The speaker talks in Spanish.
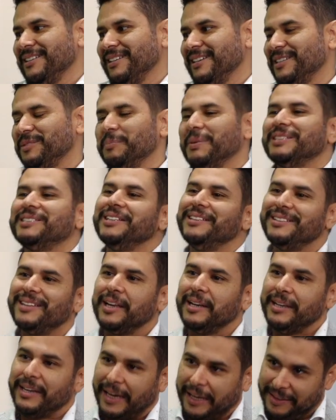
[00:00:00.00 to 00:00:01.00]
es más
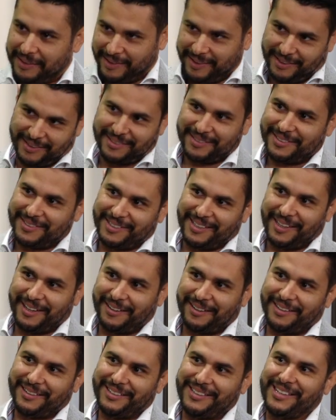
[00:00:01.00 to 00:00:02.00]
inteligente
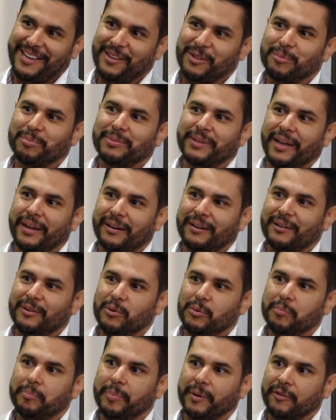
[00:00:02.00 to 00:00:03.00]
ser y adoptar
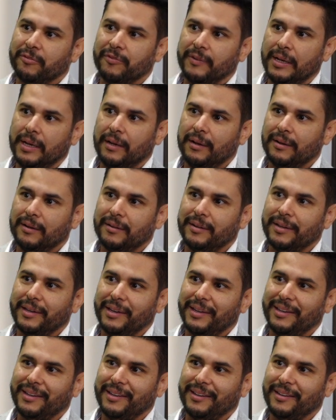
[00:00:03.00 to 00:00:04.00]
un perfil
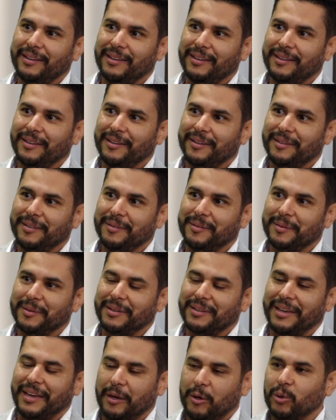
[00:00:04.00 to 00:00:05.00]

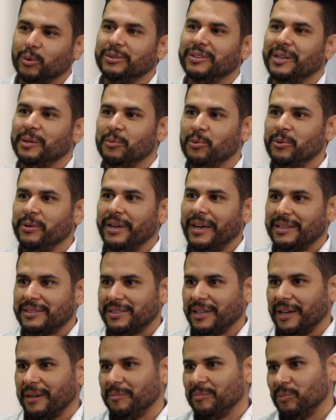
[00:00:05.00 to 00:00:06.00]
que contribuya
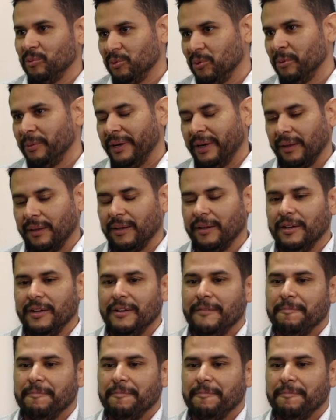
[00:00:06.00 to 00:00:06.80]
hacia el mundo verde.